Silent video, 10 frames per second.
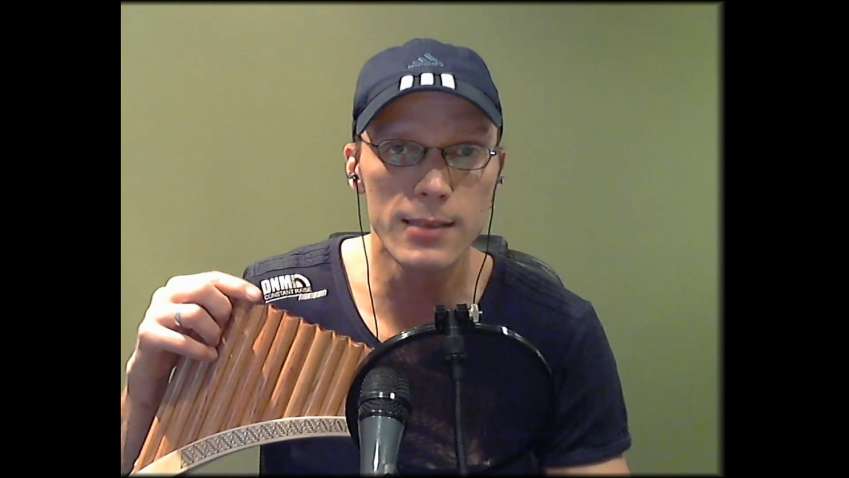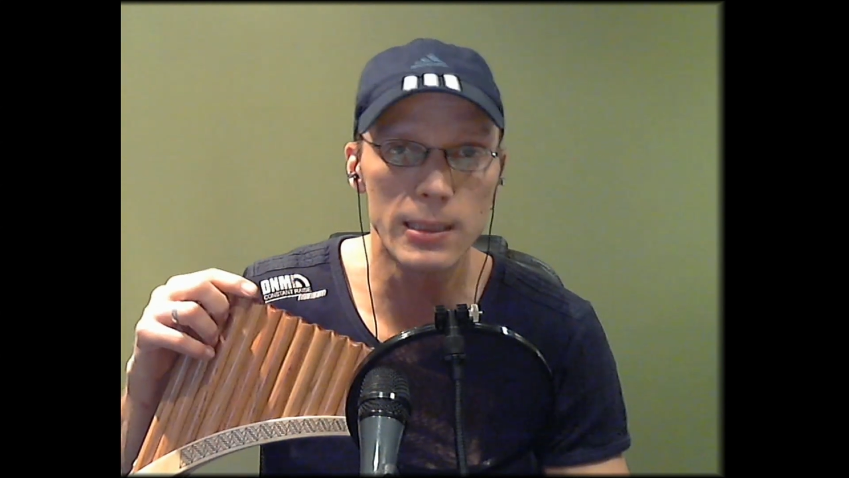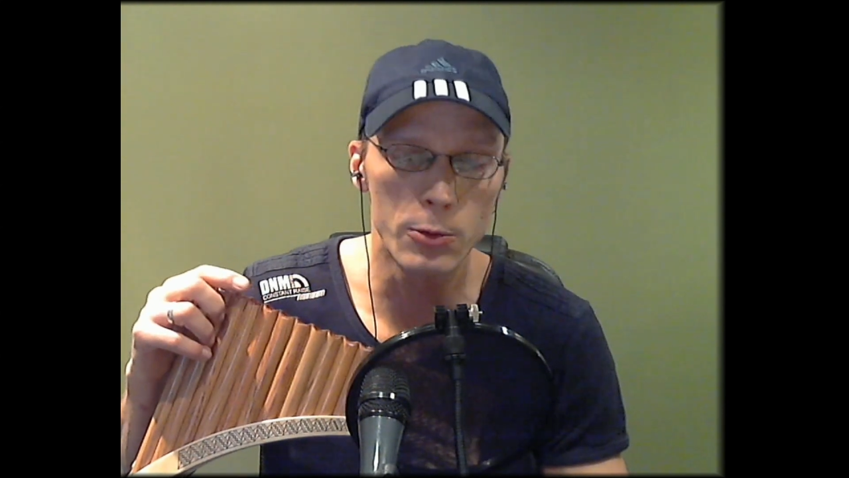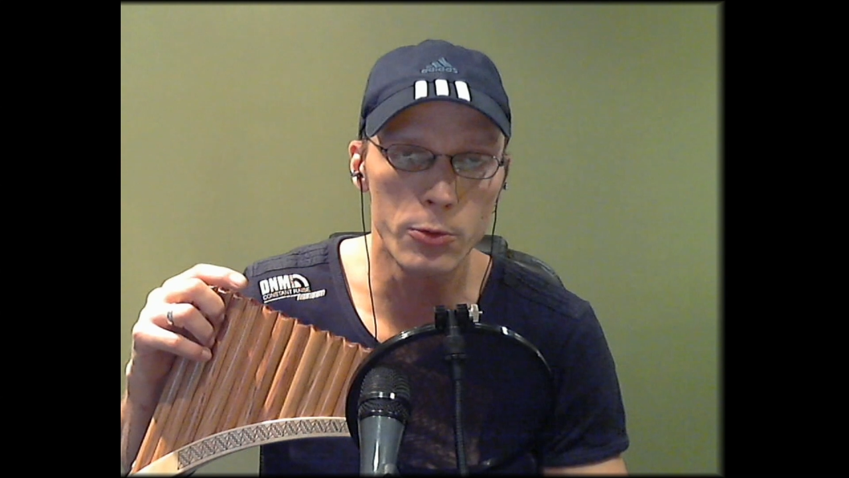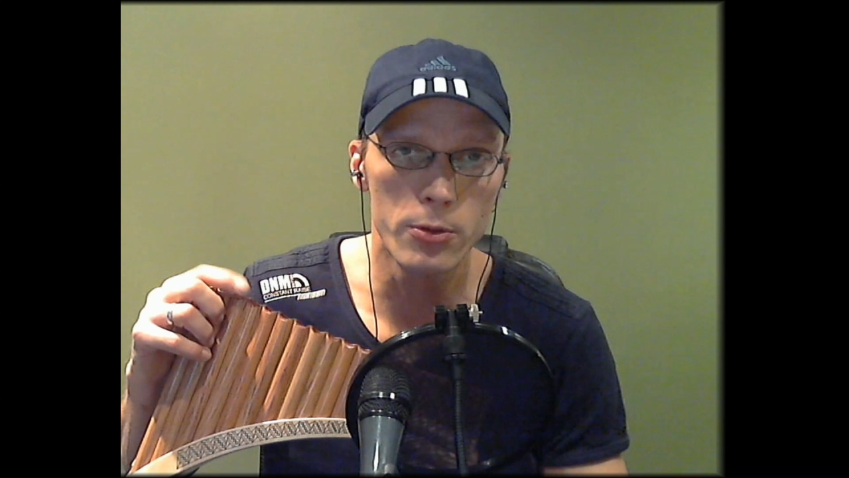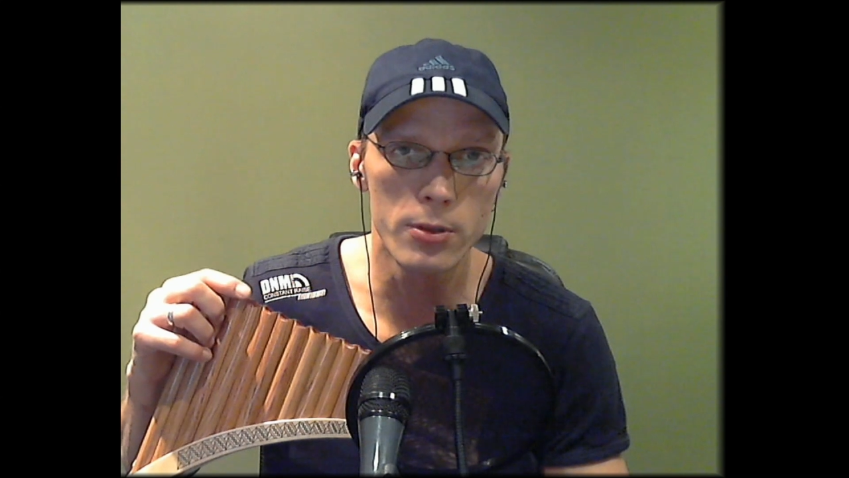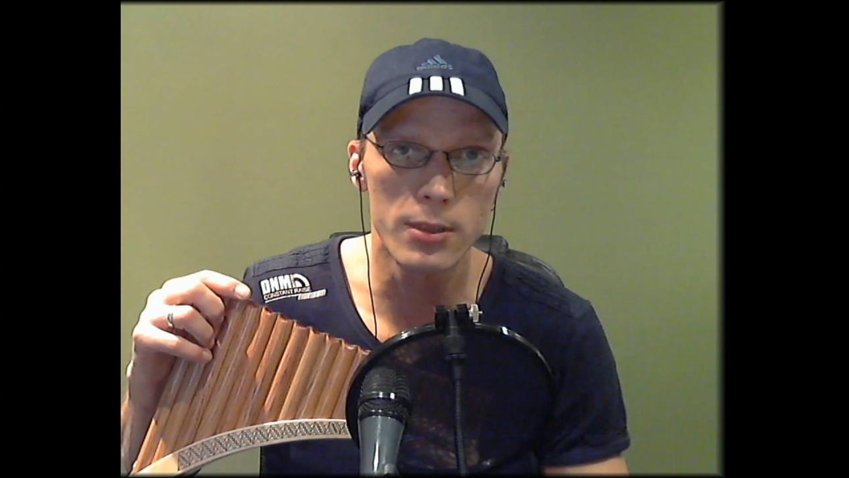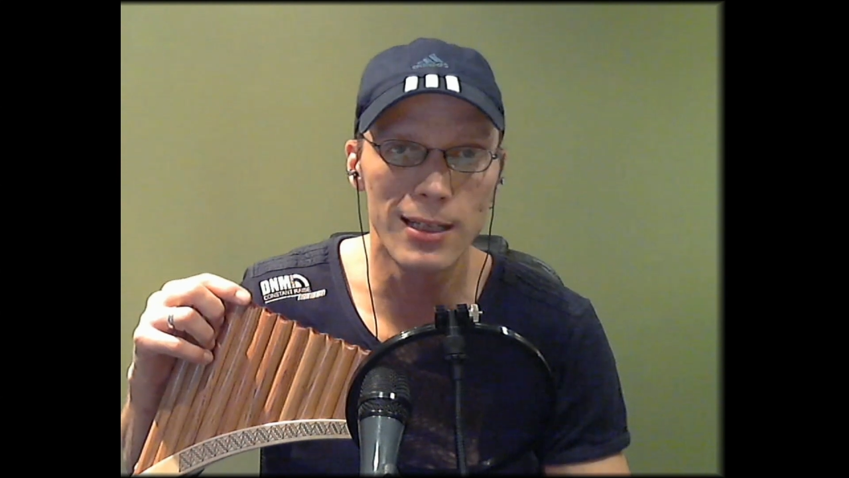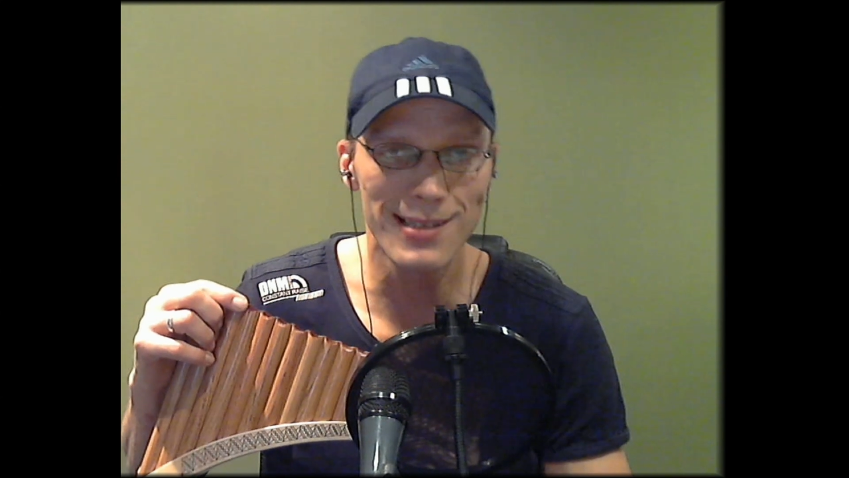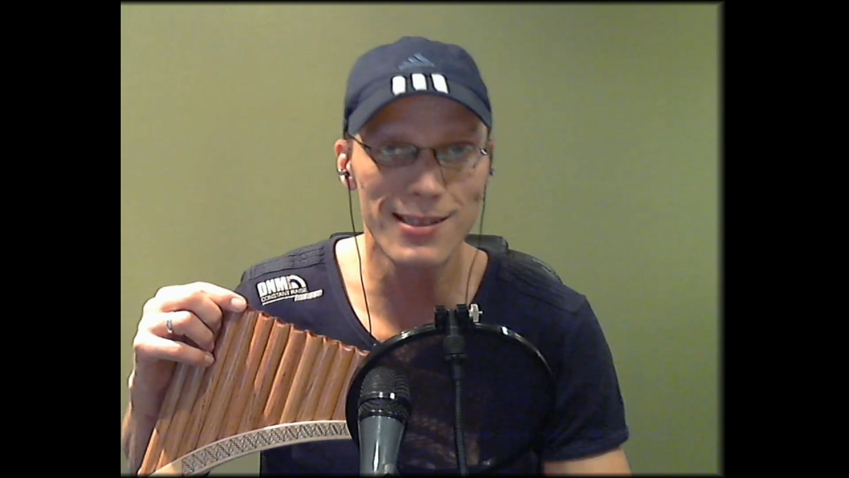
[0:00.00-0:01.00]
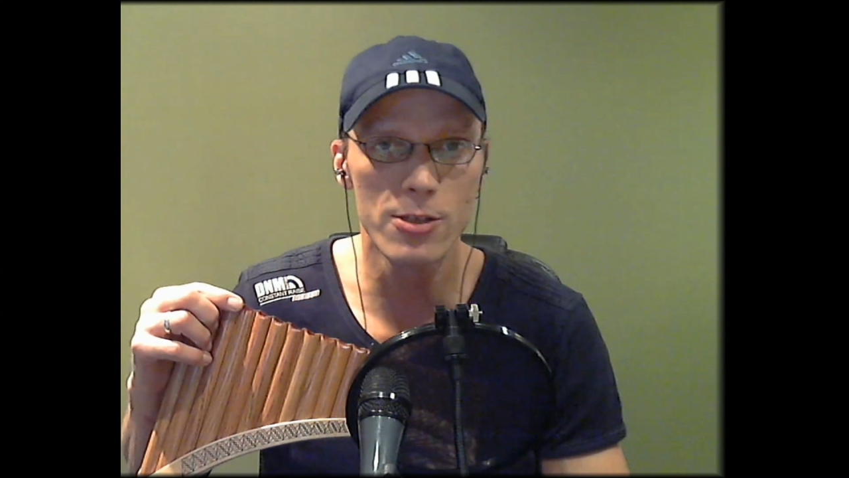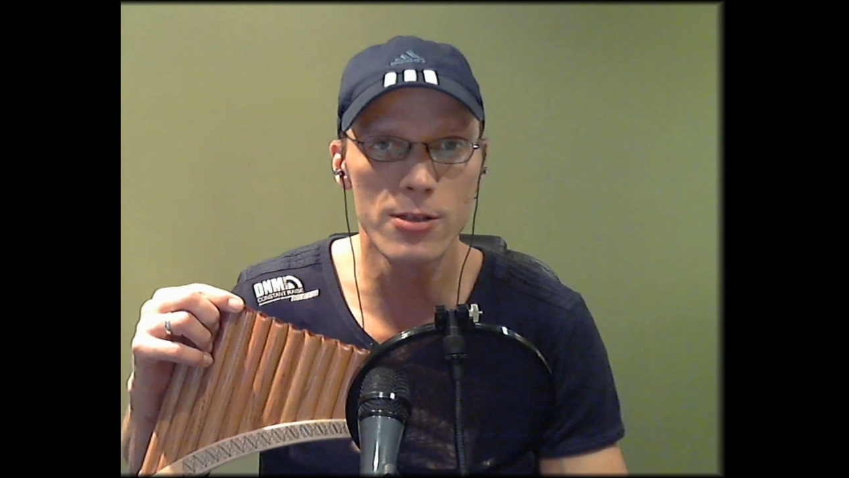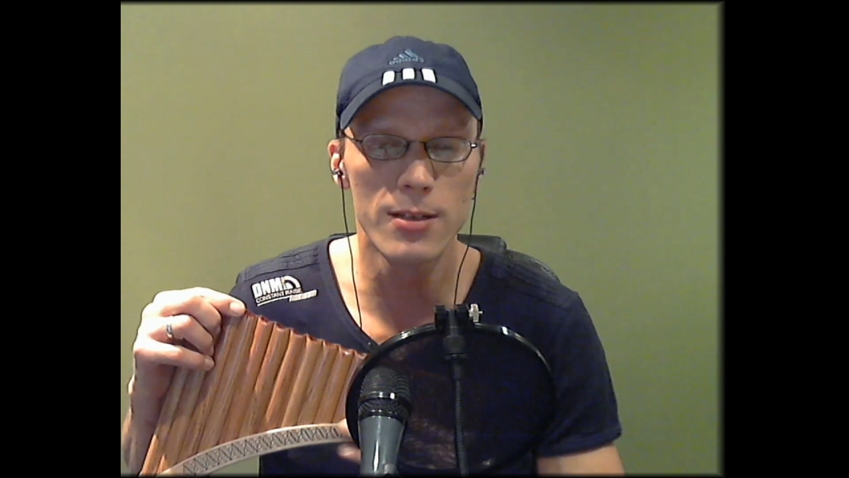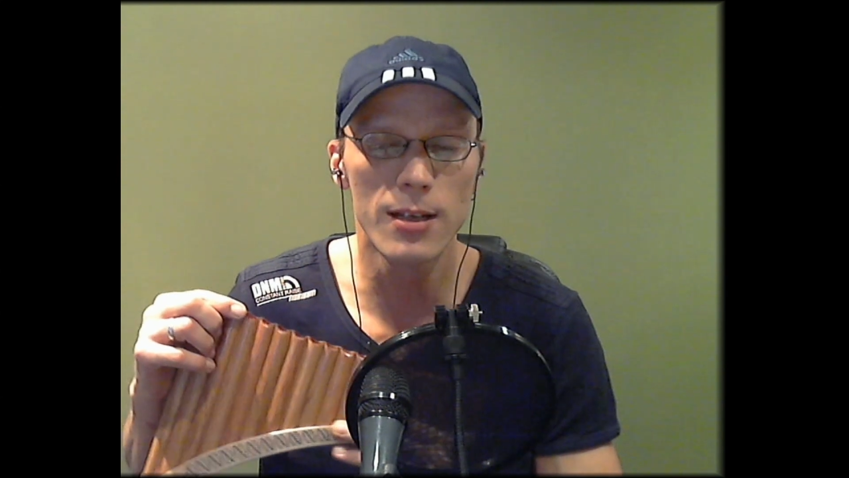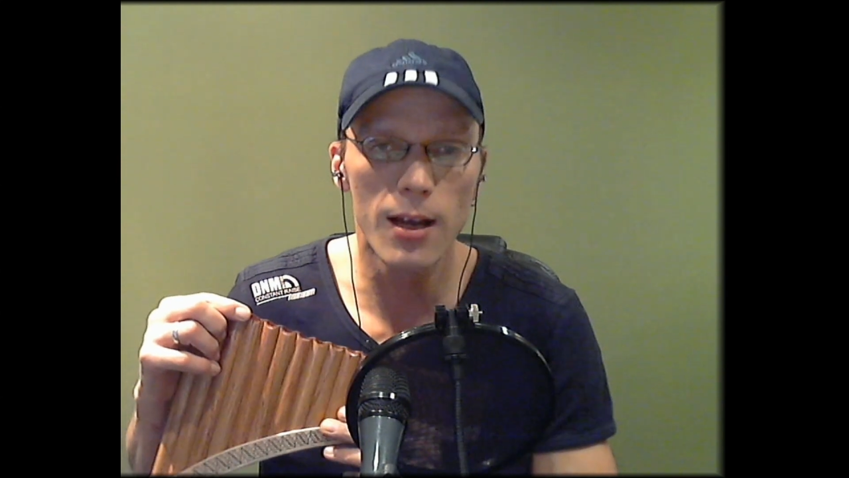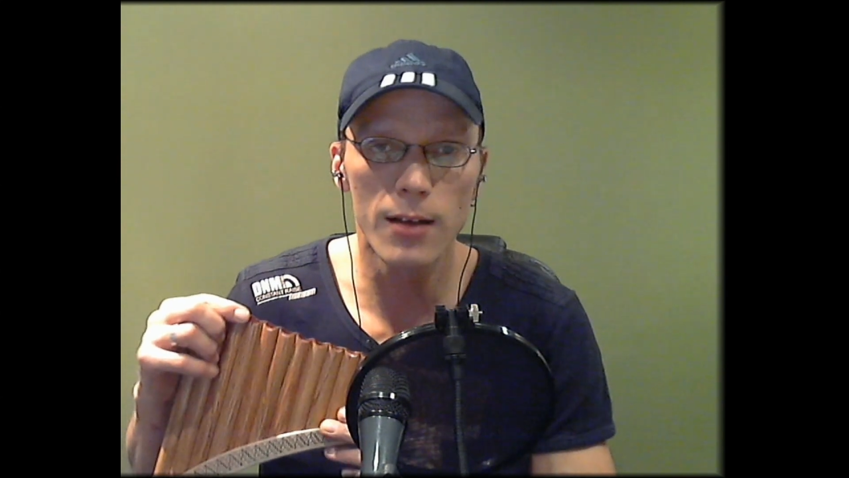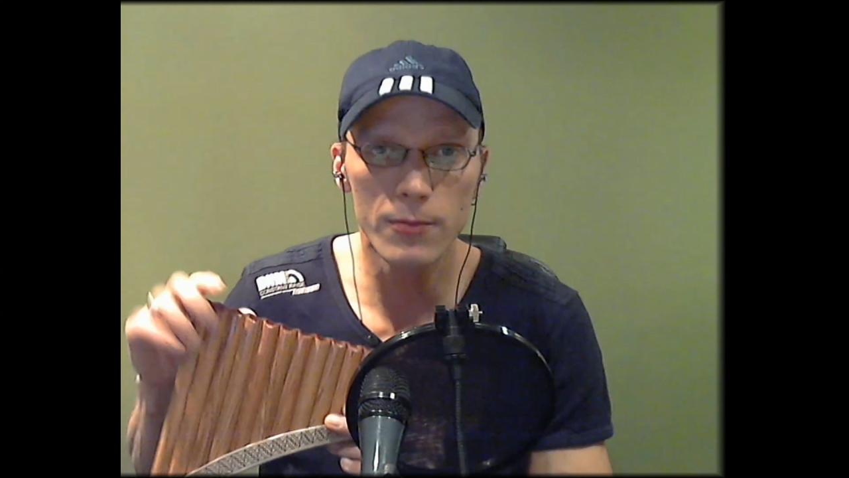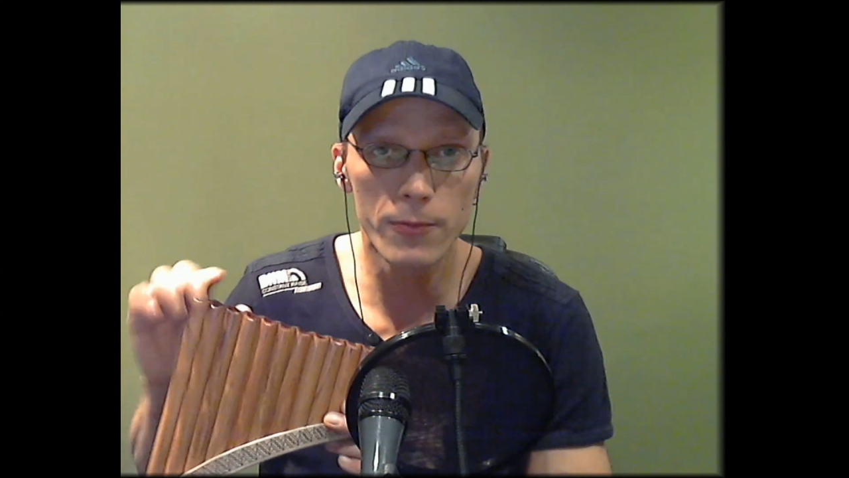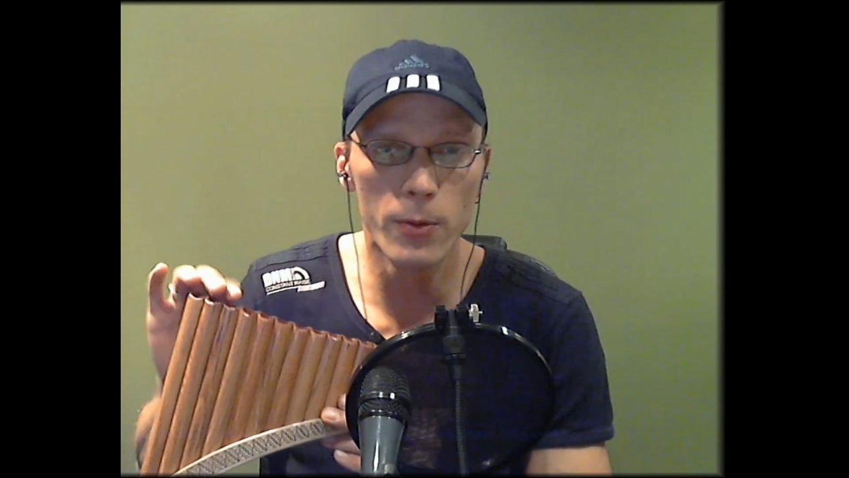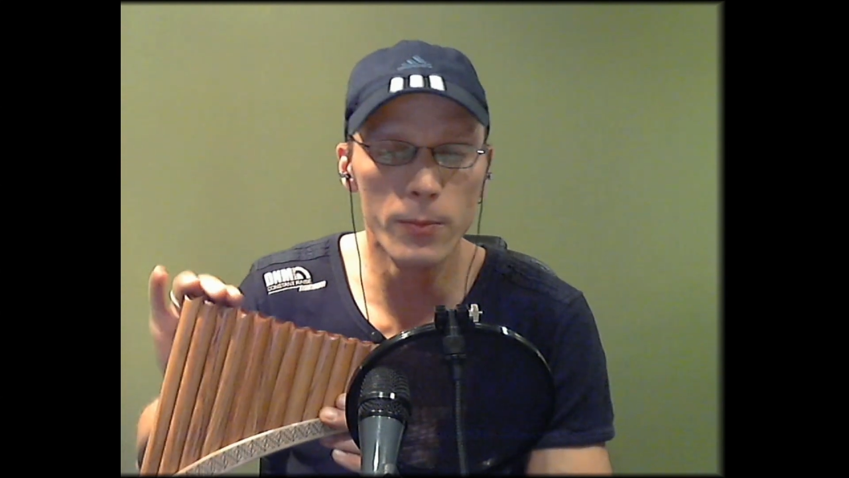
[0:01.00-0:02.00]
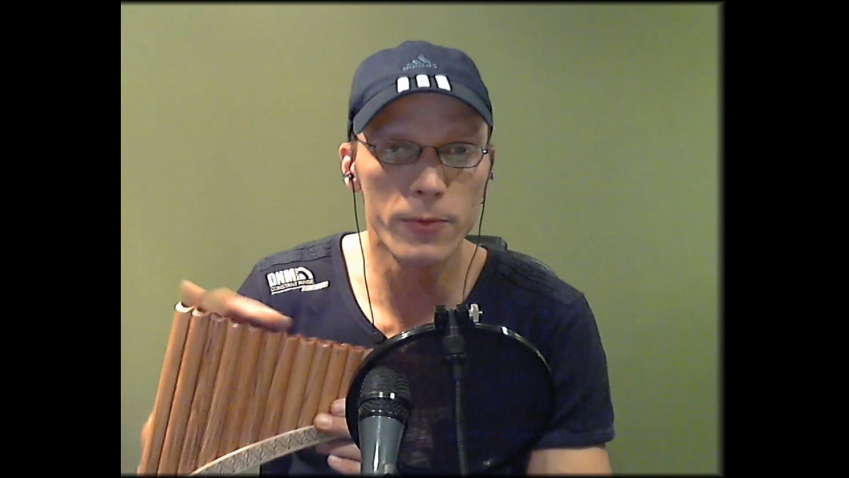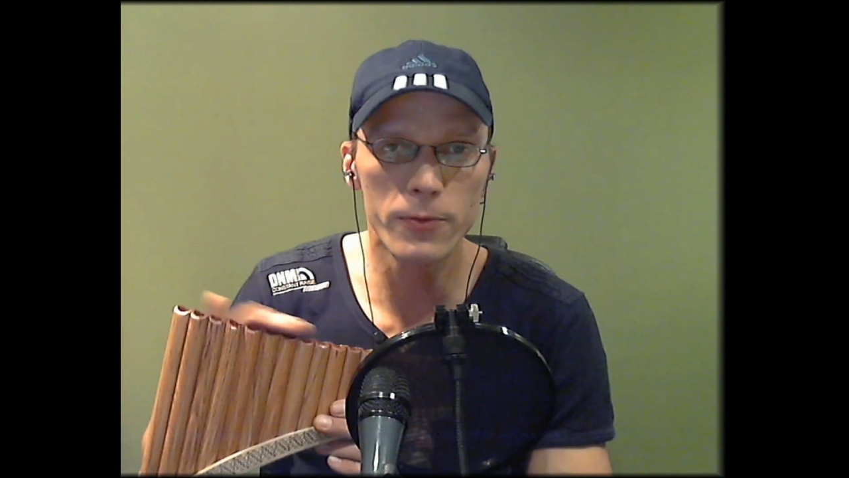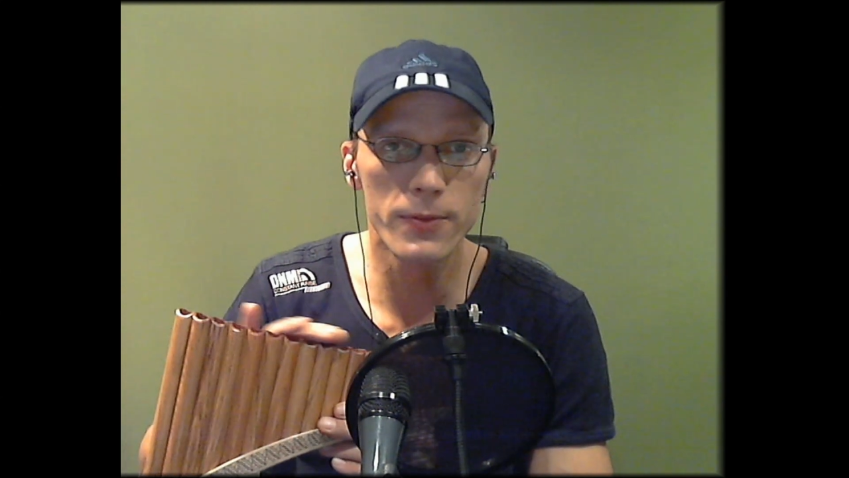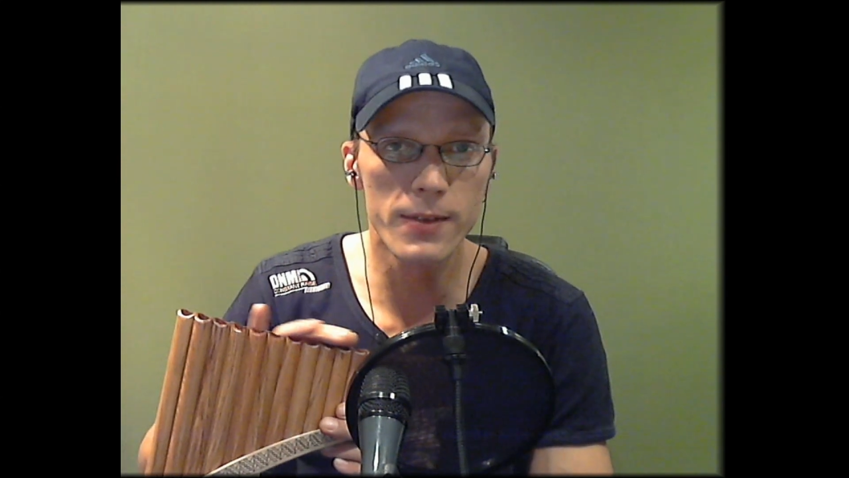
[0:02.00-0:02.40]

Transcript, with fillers: es gibt natürlich die klassischen fünf,